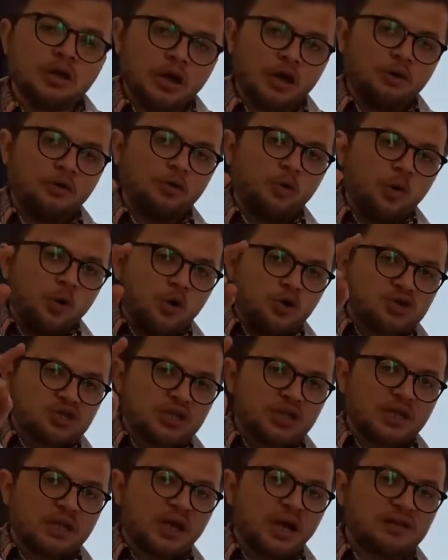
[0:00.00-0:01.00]
Yani
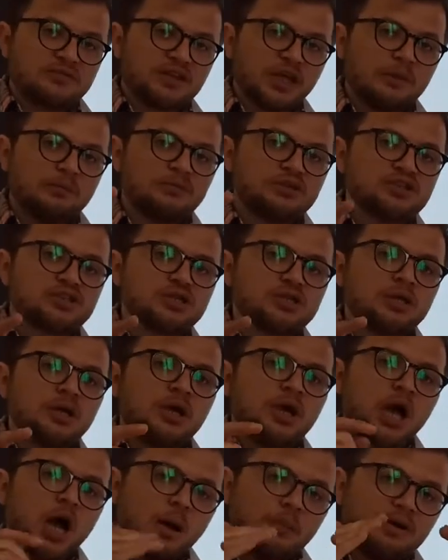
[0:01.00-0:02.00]
önceden azalmış
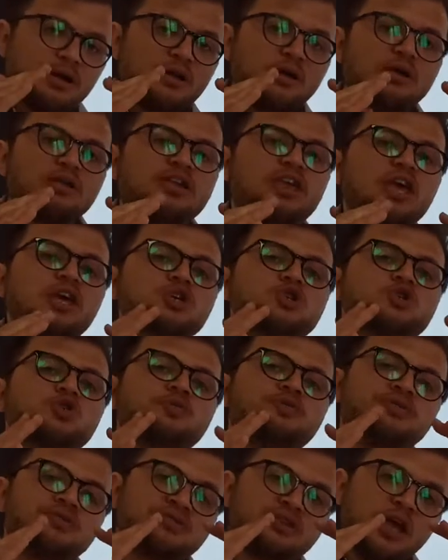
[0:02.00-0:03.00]
ama genç
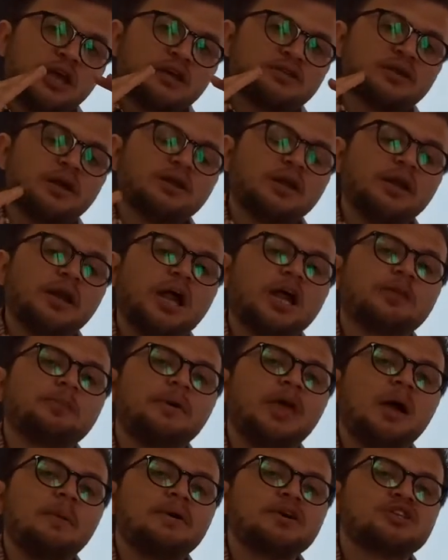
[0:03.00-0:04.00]
nüfus tekrardan
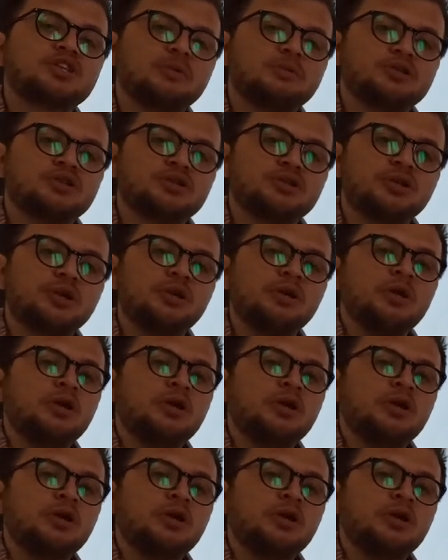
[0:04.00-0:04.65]
artmaya başlamıştı.